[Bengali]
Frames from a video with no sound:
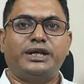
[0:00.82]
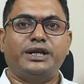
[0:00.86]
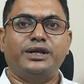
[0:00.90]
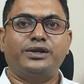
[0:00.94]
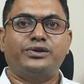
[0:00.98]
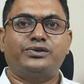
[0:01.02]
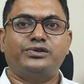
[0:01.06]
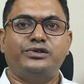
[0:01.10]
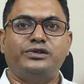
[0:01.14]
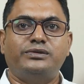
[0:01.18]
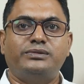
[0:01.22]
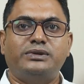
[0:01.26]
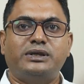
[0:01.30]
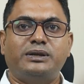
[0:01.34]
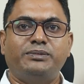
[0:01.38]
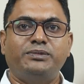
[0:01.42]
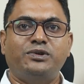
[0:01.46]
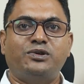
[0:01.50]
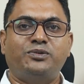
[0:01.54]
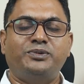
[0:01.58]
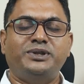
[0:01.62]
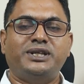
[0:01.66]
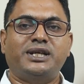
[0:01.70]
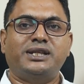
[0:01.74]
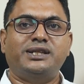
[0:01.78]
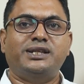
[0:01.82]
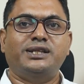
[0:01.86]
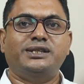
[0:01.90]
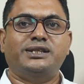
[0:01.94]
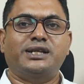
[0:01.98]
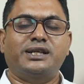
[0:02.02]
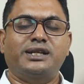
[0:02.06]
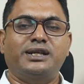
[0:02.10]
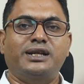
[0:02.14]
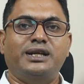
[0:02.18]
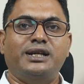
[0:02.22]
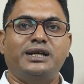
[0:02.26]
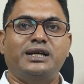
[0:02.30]
আলাইকুম আমি অভিজাতি
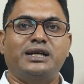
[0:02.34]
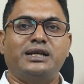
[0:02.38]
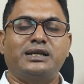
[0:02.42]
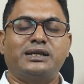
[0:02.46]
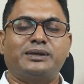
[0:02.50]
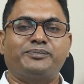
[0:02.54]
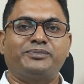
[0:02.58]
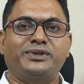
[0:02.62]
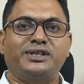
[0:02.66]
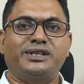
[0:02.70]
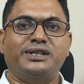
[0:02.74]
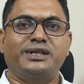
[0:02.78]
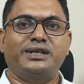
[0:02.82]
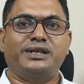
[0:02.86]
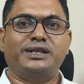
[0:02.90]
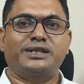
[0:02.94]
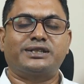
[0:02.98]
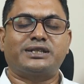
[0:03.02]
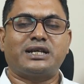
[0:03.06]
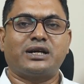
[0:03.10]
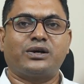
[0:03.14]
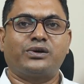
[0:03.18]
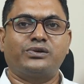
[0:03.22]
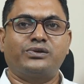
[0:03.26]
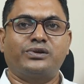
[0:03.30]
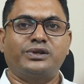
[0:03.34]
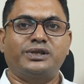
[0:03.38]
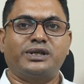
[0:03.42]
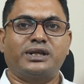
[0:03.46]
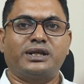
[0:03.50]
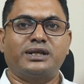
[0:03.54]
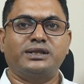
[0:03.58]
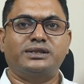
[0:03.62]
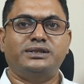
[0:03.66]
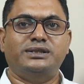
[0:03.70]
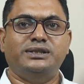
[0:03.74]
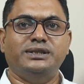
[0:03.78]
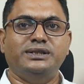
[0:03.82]
চ্যানেলে আপনাদেরকে স্বাগত
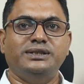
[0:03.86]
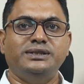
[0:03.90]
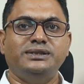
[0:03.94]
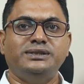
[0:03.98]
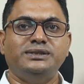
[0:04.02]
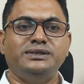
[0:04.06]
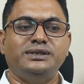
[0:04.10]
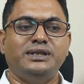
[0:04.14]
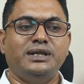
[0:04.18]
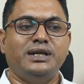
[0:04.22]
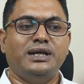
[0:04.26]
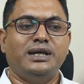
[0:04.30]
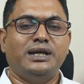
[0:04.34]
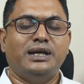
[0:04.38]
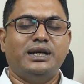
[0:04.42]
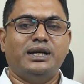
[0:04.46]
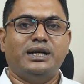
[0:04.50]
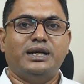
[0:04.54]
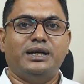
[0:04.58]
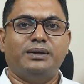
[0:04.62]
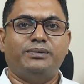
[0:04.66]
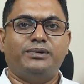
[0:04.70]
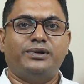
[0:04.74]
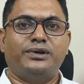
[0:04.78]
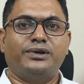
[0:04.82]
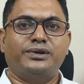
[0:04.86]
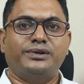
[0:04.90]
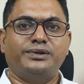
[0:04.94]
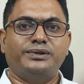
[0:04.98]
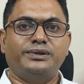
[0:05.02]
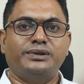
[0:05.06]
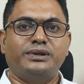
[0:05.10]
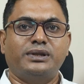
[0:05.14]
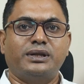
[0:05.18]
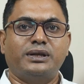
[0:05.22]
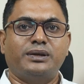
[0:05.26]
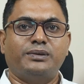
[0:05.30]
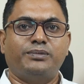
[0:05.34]
জানাচ্ছি এবং
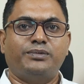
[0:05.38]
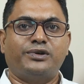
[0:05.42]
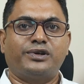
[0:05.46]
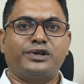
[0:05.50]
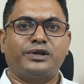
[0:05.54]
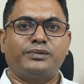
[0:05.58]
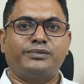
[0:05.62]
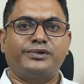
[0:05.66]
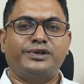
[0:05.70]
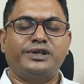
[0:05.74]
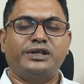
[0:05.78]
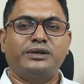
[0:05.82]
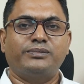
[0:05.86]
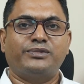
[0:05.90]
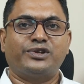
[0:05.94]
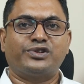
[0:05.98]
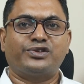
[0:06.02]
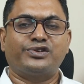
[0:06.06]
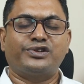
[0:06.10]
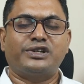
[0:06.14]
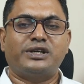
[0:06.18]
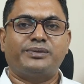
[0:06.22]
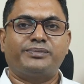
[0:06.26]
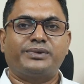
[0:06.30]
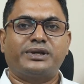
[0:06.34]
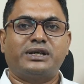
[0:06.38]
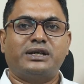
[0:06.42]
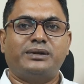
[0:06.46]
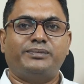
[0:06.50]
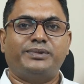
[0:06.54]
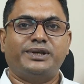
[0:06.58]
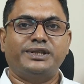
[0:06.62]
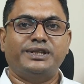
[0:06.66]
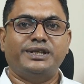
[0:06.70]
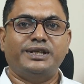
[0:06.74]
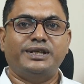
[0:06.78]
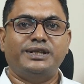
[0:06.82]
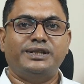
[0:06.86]
বরাবরের মতো আমরা
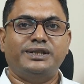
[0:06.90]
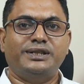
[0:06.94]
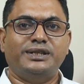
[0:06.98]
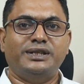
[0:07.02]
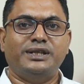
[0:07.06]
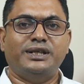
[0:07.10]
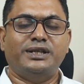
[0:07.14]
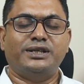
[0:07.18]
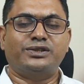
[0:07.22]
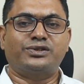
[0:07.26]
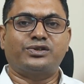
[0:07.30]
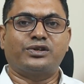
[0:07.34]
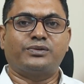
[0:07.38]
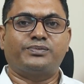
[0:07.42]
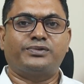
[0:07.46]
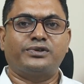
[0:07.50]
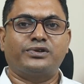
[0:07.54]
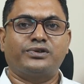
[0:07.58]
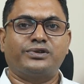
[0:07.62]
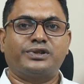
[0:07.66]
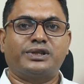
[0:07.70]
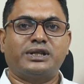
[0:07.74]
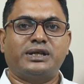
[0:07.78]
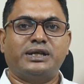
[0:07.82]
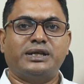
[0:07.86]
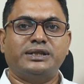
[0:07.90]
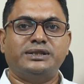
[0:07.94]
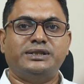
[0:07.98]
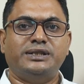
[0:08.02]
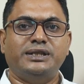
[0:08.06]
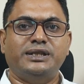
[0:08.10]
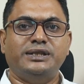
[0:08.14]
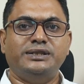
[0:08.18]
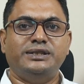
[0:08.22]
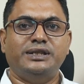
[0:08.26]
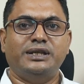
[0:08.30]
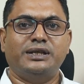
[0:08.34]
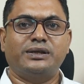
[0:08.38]
আমাদের যে সফলতা আছে
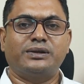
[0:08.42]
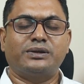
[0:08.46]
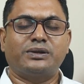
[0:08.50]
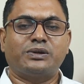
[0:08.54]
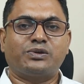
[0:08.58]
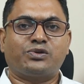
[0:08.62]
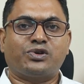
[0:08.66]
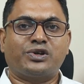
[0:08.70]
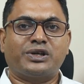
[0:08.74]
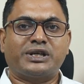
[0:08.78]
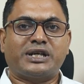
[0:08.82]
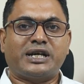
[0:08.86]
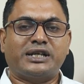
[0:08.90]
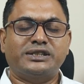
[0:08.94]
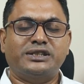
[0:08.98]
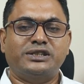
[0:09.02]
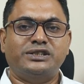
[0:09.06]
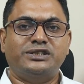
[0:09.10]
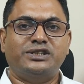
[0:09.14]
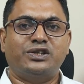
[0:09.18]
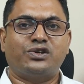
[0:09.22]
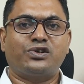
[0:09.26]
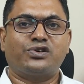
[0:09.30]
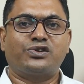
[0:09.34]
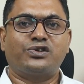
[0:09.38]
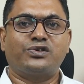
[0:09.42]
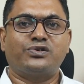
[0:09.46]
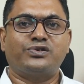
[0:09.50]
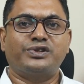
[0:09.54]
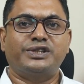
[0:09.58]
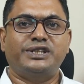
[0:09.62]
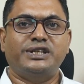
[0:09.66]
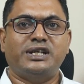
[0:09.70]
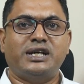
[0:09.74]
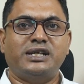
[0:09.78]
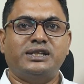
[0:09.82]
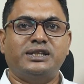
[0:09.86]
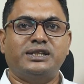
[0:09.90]
যে কাজের যে
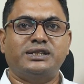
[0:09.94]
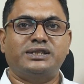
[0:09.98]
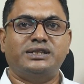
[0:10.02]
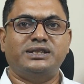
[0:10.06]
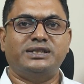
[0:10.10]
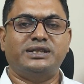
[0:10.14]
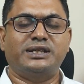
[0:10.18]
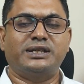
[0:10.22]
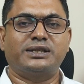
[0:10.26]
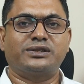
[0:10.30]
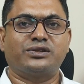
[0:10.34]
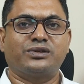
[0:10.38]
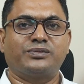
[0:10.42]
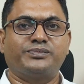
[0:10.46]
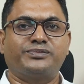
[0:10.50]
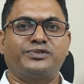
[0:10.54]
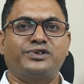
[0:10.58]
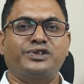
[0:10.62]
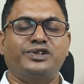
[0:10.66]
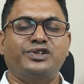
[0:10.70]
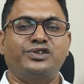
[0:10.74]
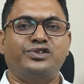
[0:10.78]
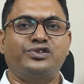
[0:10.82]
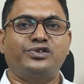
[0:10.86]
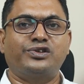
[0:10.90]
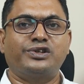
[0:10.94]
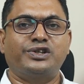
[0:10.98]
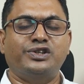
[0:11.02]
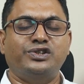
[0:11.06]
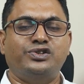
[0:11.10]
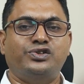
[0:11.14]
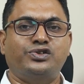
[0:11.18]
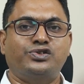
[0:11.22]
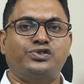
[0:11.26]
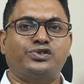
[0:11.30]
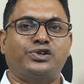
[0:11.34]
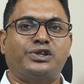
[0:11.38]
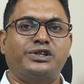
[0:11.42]
অগ্রগতি আছে সেটা সম্পর্কিত
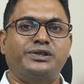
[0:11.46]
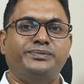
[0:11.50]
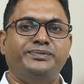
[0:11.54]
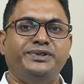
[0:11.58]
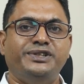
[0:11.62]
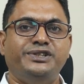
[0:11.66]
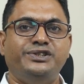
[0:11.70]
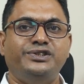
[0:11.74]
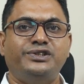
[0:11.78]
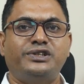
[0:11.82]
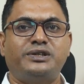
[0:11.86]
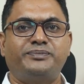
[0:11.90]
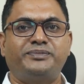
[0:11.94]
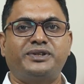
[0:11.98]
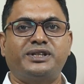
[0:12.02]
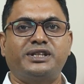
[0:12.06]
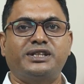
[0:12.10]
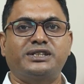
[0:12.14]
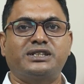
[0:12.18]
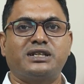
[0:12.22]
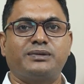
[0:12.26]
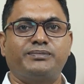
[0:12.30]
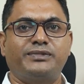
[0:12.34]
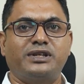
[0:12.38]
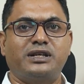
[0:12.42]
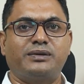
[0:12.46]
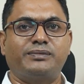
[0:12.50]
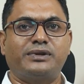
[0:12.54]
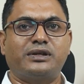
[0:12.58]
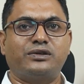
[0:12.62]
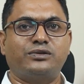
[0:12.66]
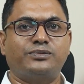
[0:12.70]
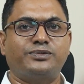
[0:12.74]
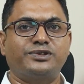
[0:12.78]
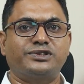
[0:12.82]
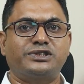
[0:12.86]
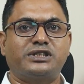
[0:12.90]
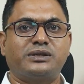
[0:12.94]
কিছু শর্ট ভিডিও আপনাদের সামনে আমরা
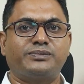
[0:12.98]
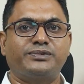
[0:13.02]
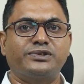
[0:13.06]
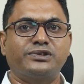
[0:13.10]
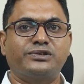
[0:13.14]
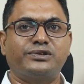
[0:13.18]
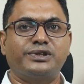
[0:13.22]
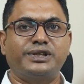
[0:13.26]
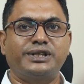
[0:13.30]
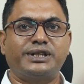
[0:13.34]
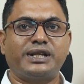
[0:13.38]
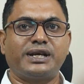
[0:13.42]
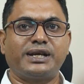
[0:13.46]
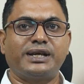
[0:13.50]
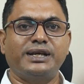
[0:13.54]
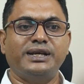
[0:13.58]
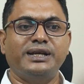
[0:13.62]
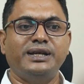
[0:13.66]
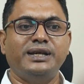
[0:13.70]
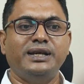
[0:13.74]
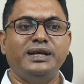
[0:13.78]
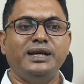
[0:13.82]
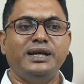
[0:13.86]
উপস্থাপন করে থাকি